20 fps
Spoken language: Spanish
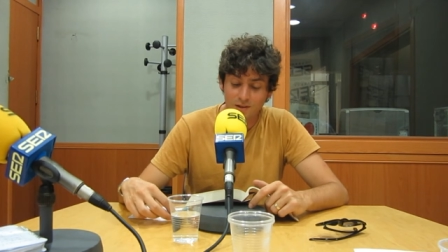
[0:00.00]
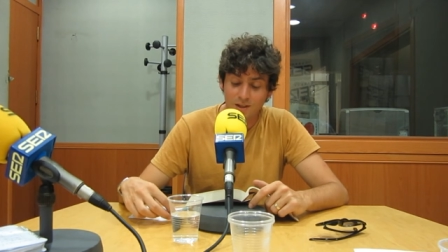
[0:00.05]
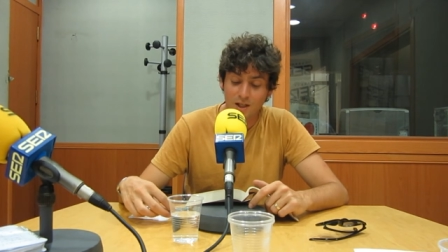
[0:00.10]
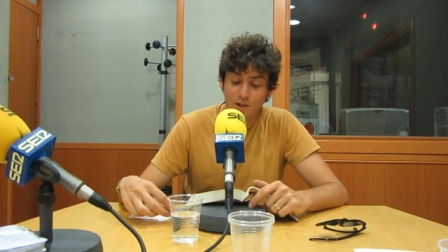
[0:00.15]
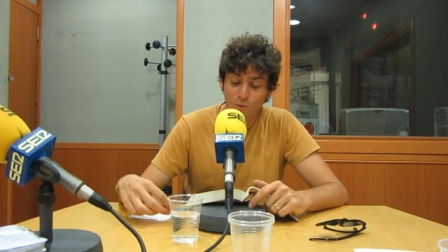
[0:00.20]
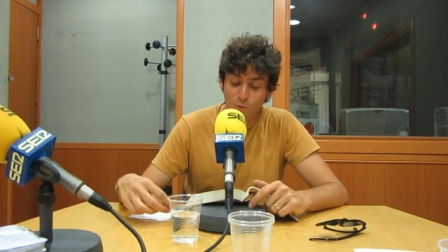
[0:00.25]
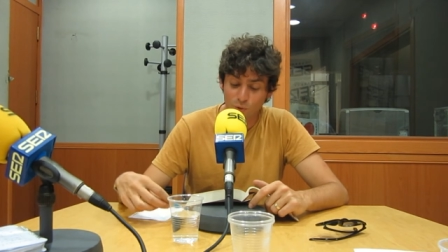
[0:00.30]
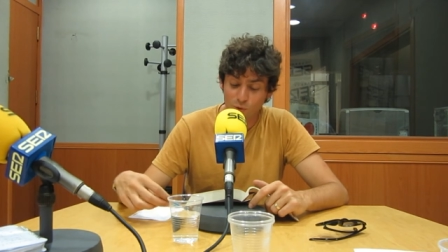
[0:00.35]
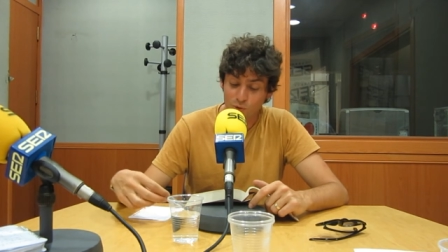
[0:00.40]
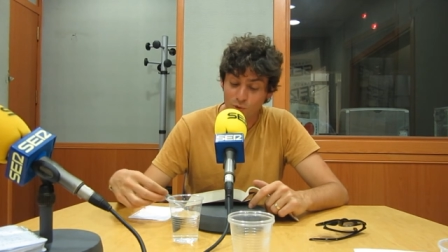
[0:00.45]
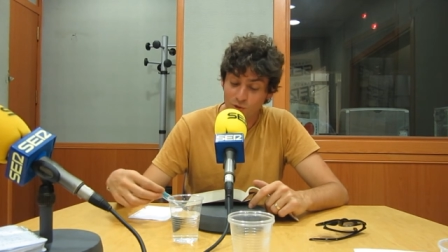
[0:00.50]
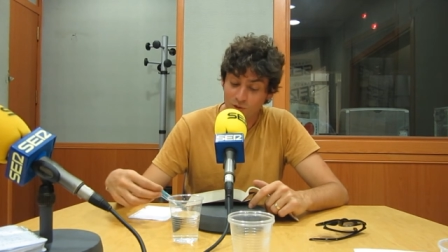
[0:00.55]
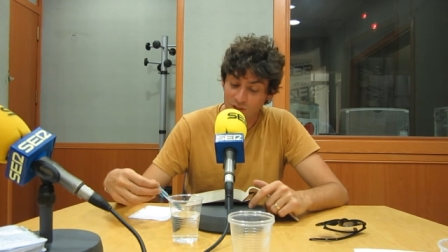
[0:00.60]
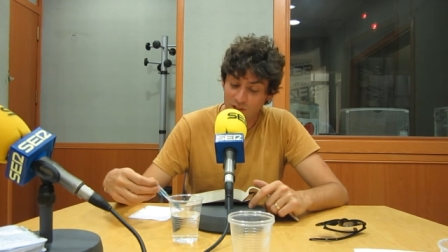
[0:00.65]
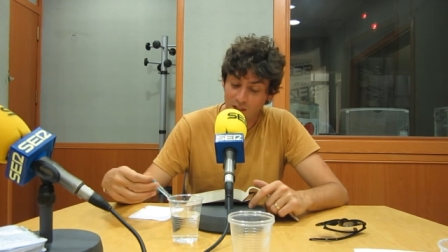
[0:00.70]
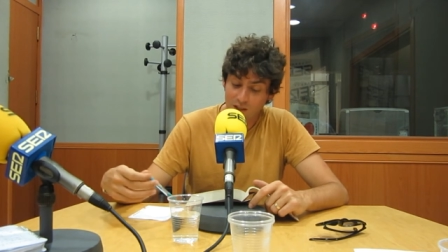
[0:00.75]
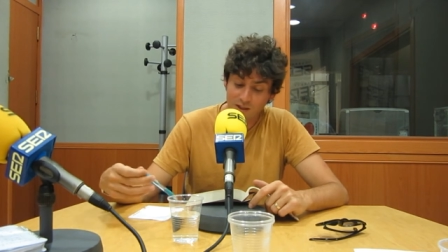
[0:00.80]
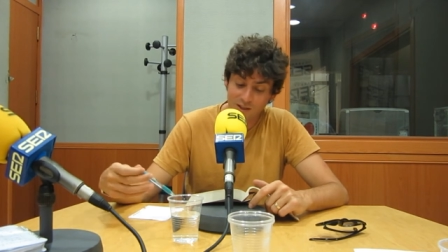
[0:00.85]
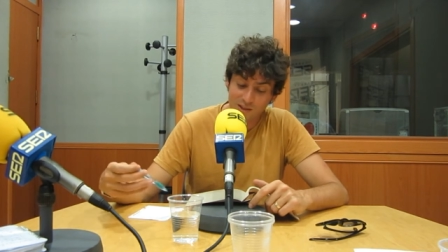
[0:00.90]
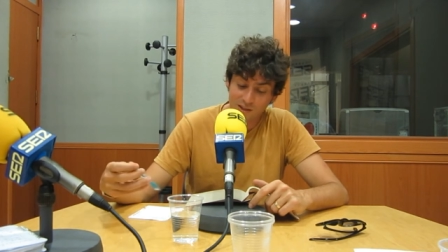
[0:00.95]
caluroso
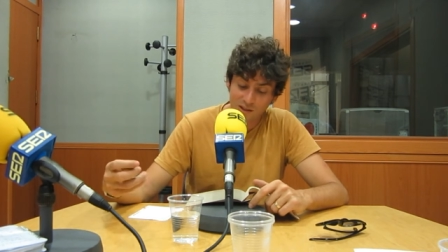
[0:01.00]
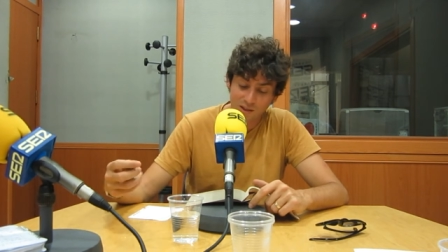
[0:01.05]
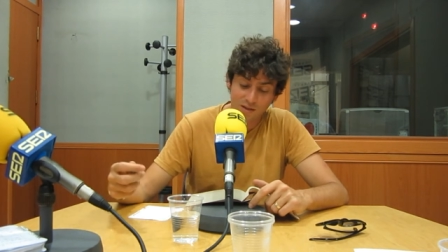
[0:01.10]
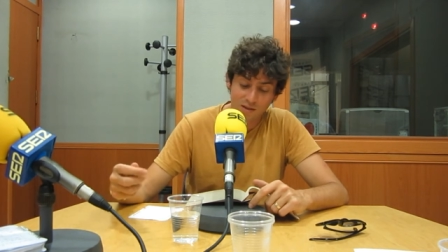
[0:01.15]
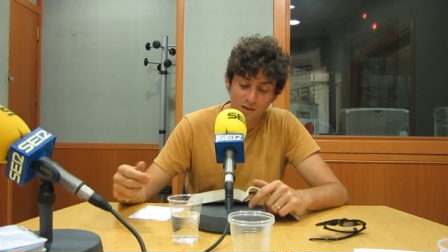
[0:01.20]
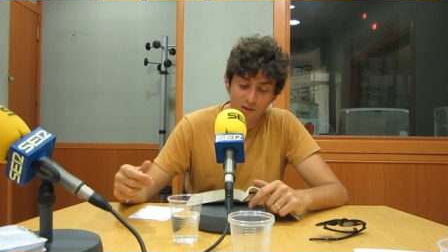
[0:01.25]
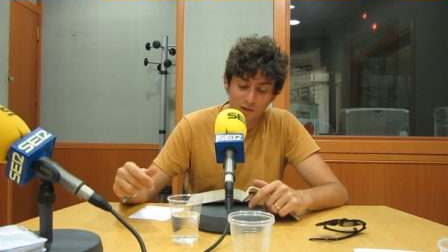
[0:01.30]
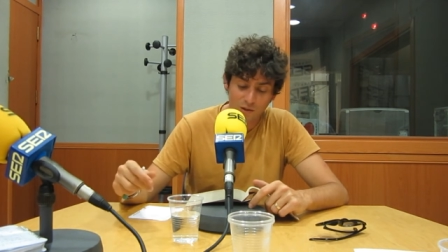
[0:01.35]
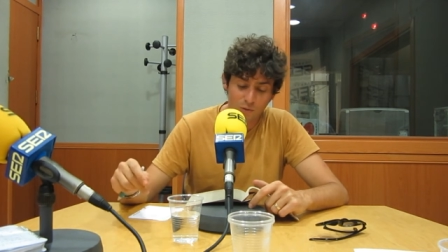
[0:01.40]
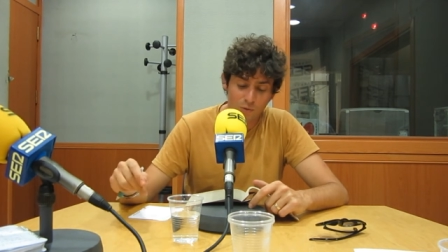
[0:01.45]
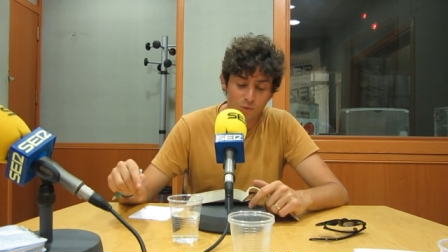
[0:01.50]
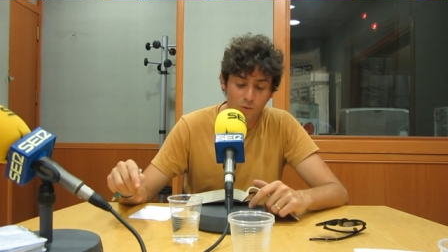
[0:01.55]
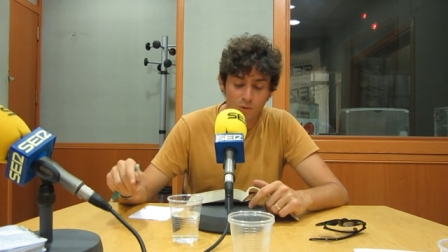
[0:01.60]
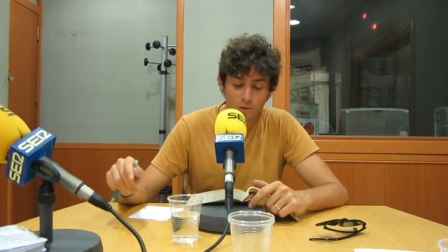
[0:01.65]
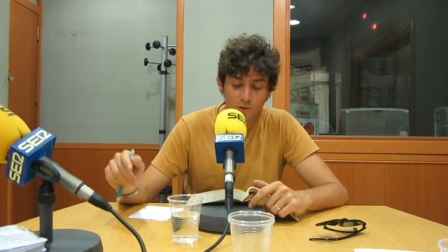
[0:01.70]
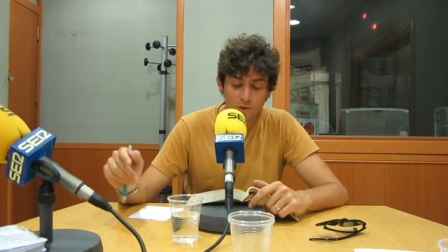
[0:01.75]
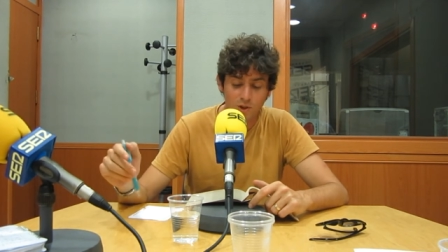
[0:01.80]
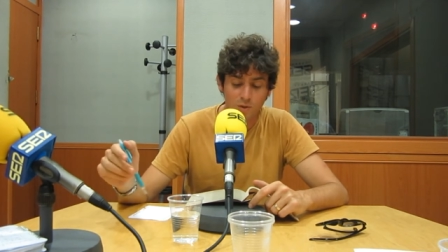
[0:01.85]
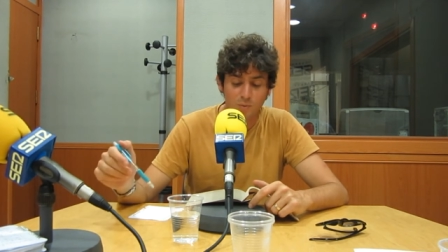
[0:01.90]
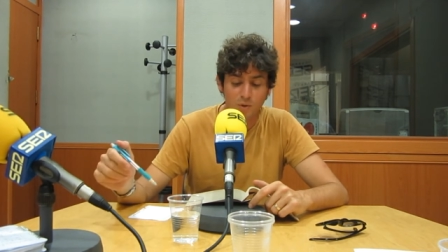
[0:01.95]
17 de
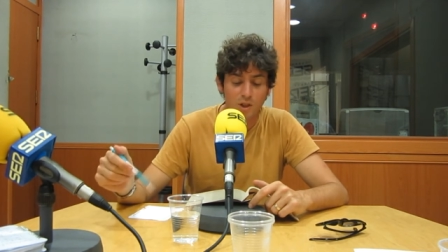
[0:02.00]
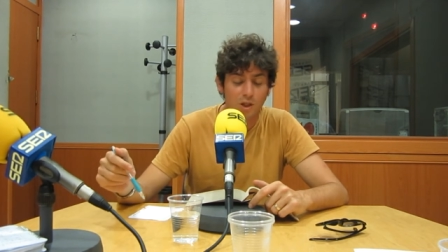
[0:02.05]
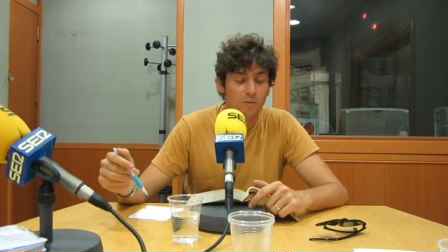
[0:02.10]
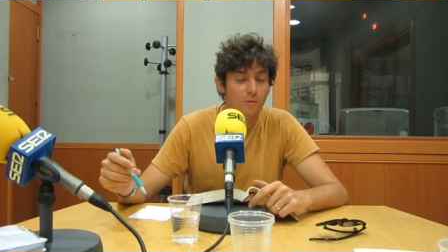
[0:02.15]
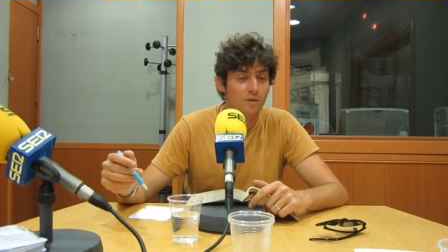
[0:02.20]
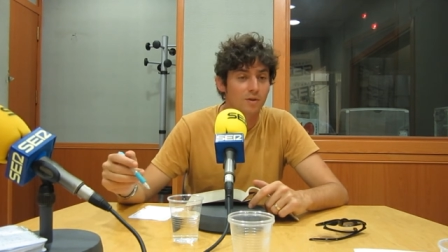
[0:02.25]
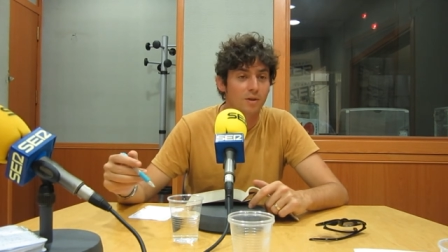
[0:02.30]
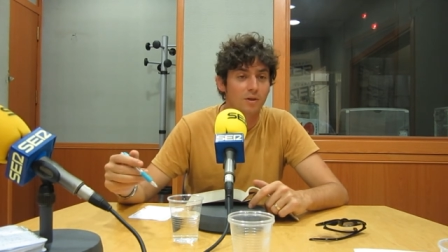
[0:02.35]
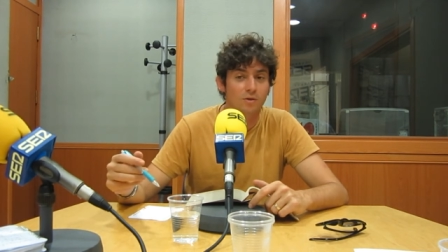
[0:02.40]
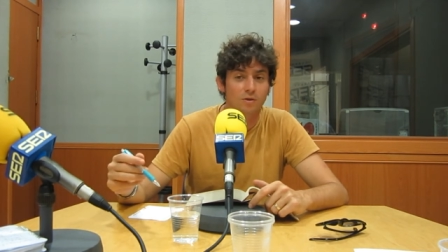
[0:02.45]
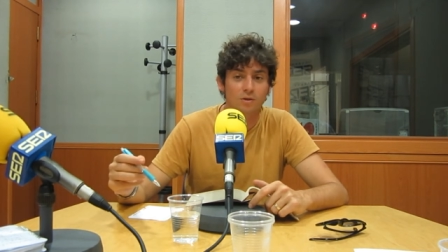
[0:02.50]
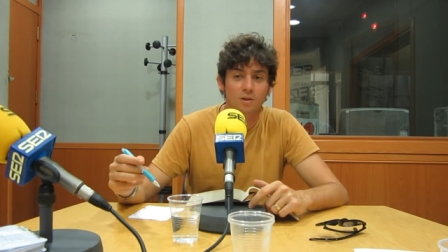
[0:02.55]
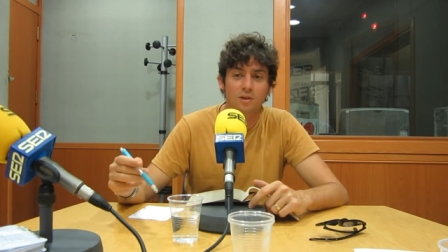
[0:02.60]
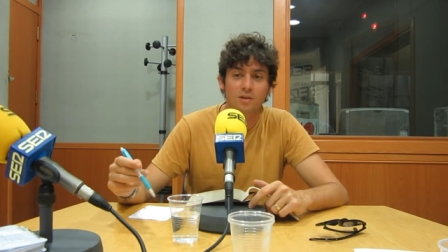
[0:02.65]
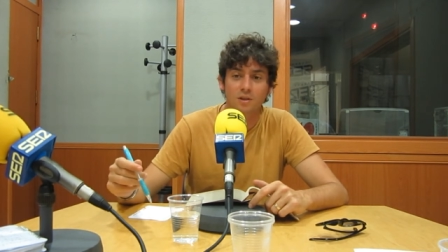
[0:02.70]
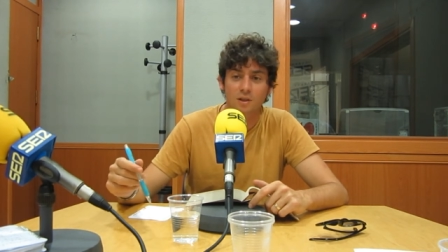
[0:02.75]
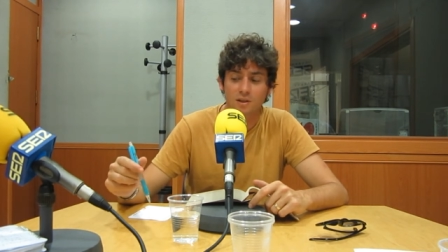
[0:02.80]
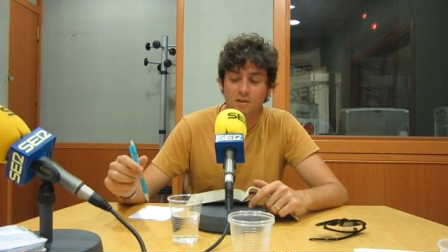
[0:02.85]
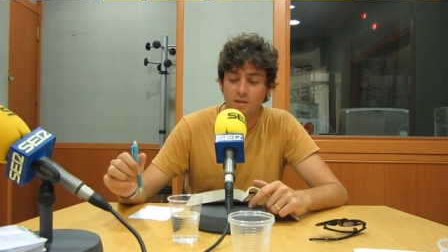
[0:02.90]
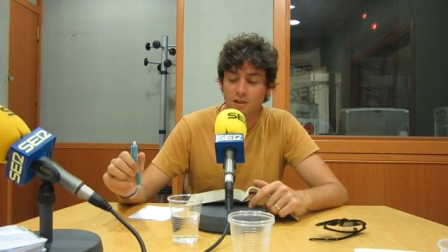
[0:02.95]
julio de
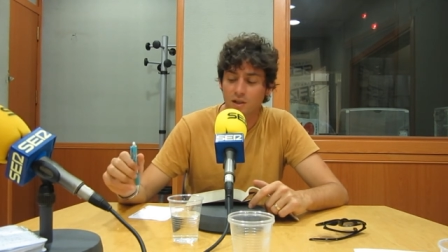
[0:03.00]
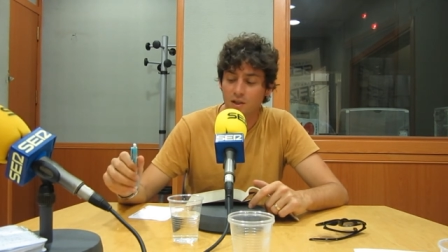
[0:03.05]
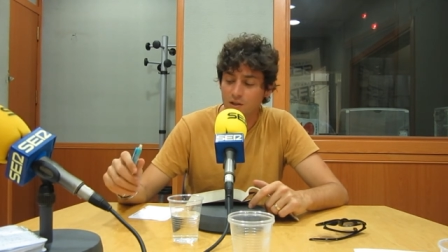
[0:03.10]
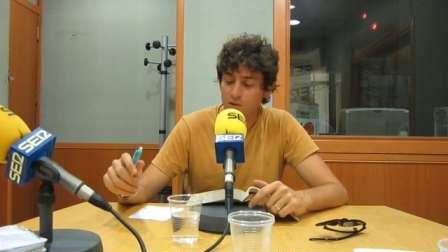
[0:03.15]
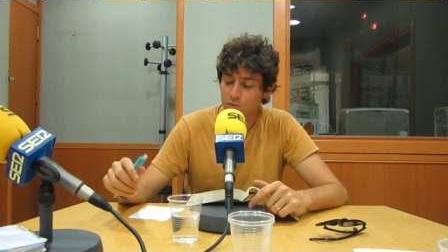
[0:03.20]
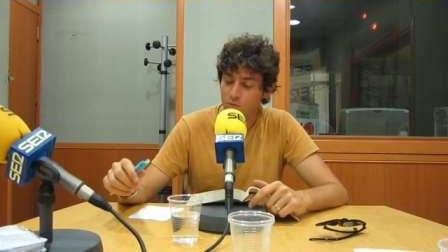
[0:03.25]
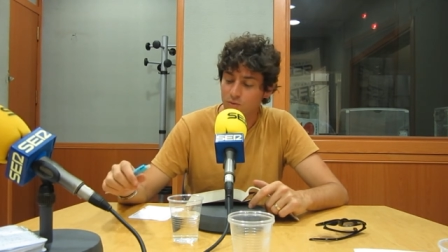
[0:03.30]
1936,